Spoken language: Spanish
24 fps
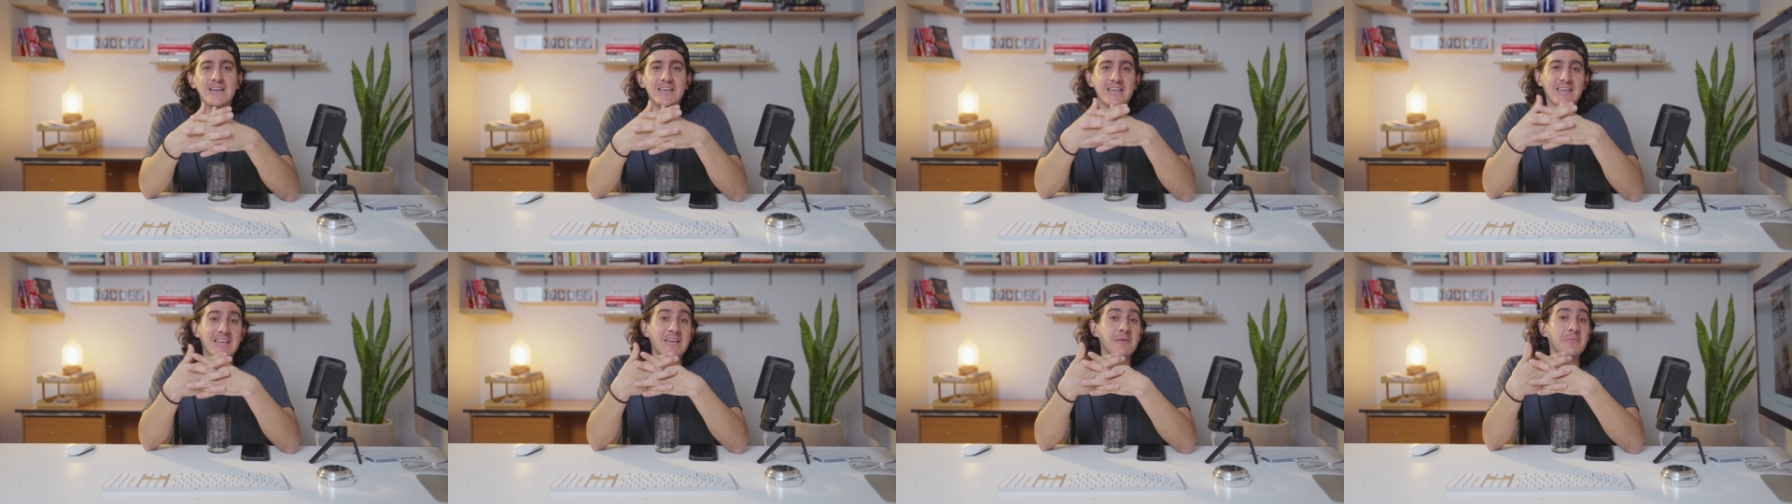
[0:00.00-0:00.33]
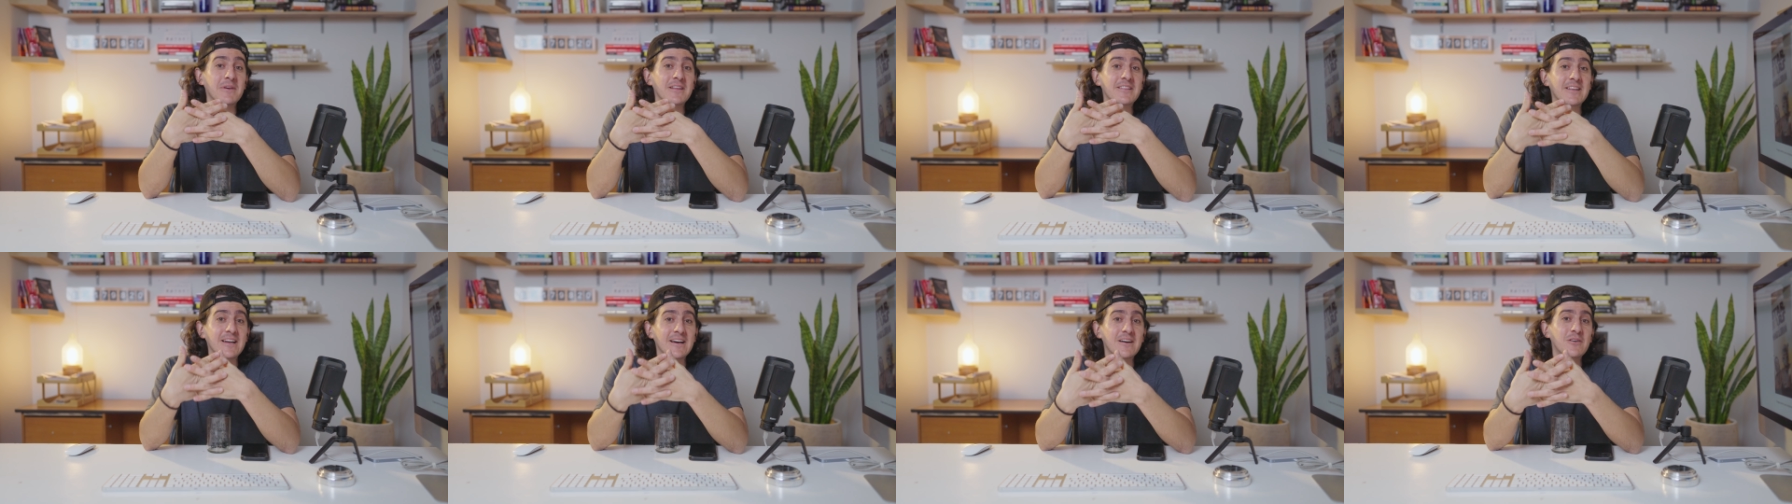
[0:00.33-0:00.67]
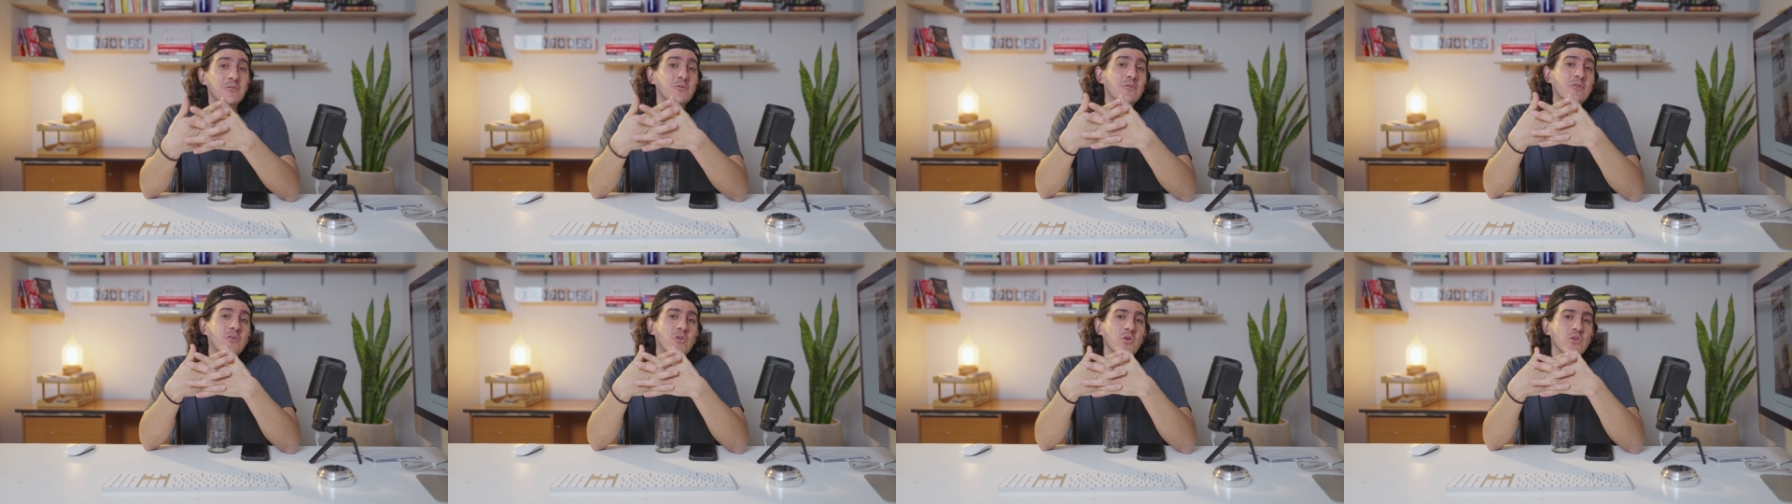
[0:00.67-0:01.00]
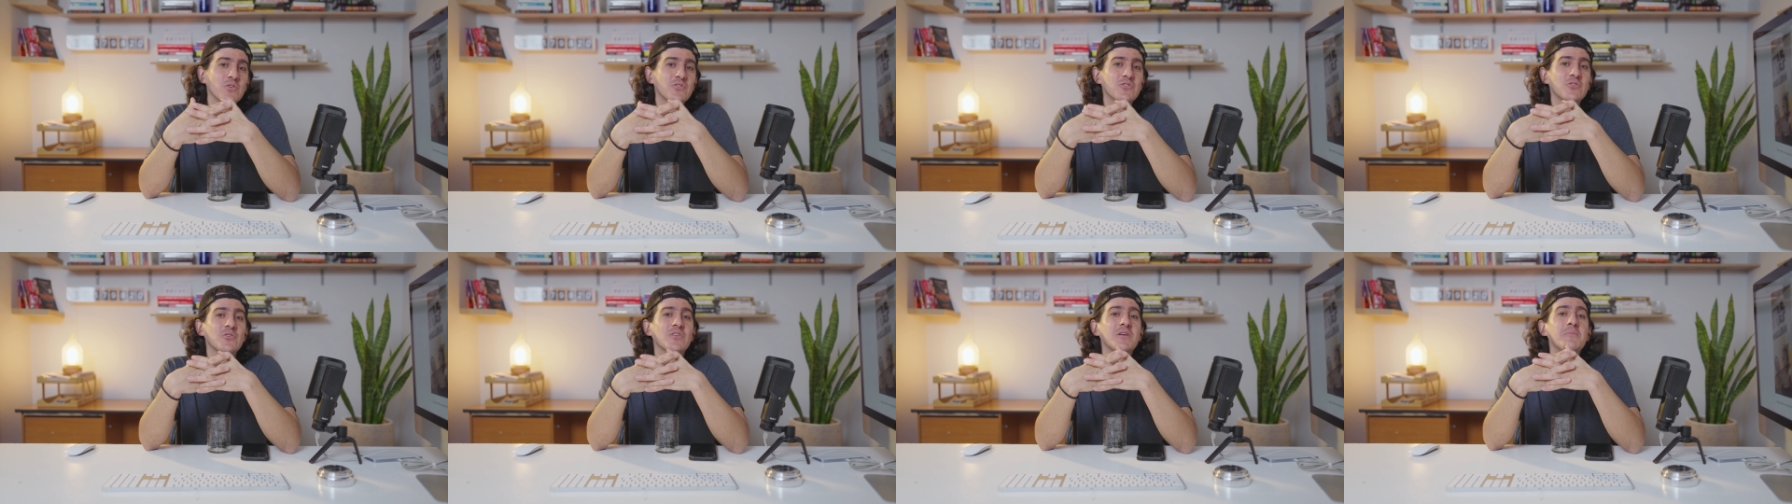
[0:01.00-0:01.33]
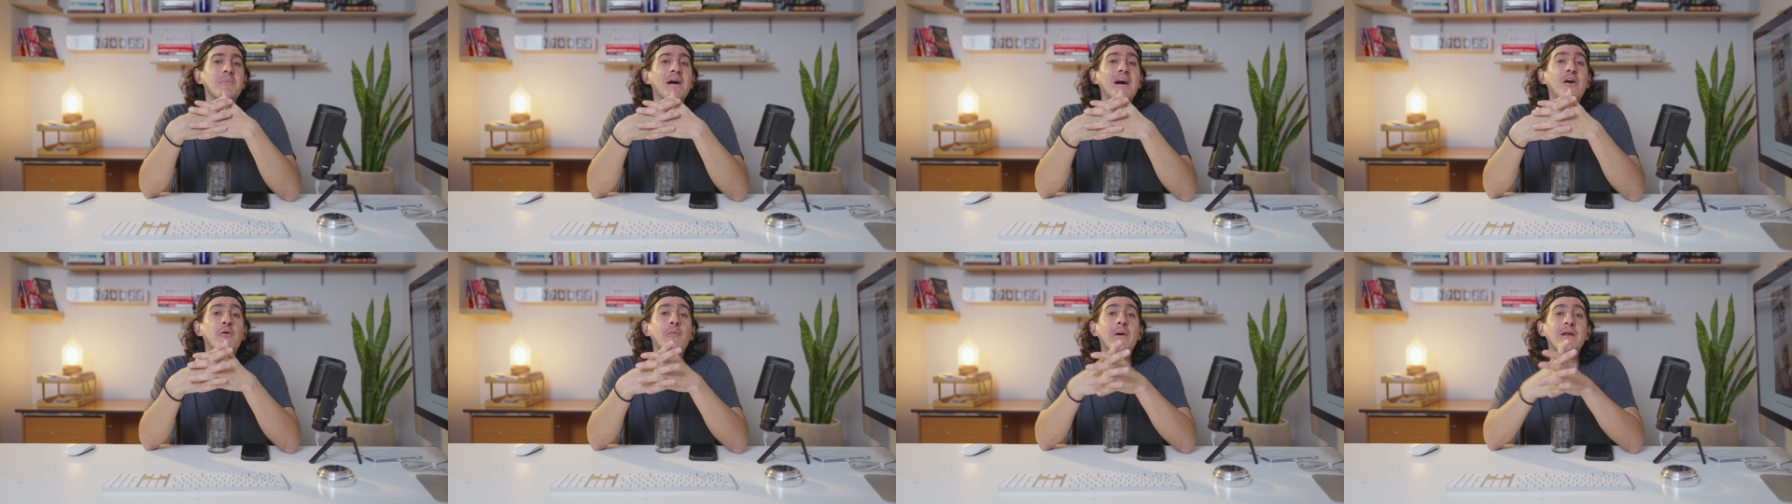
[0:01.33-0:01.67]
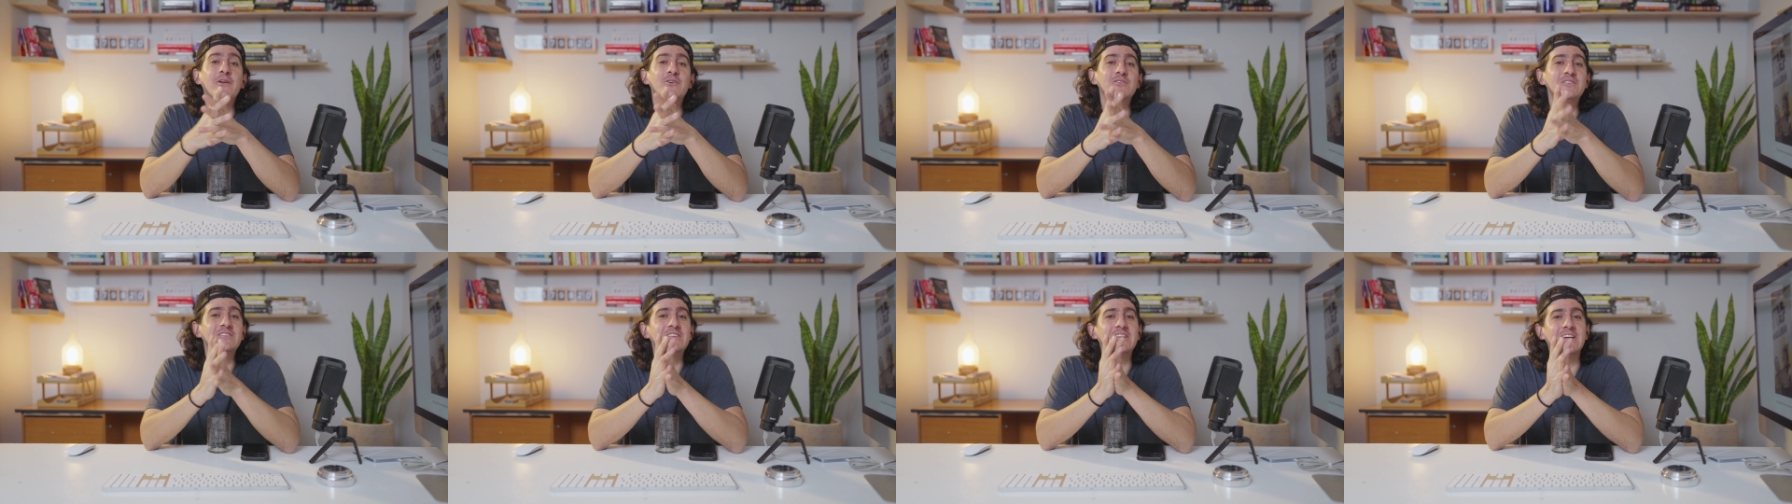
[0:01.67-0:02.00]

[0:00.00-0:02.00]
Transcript: y que me trajo un costo de más o menos